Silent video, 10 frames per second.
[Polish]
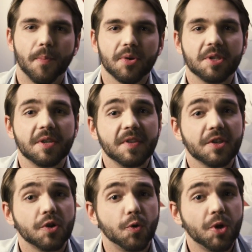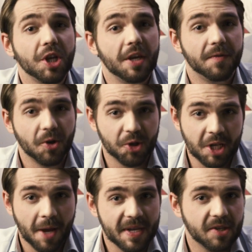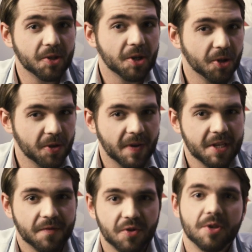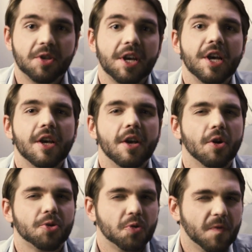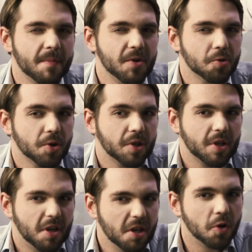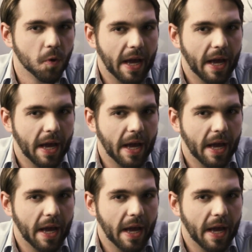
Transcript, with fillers: Pozytywne skutki wdrożenia metody kodowania w życie odczuwamy już od kilku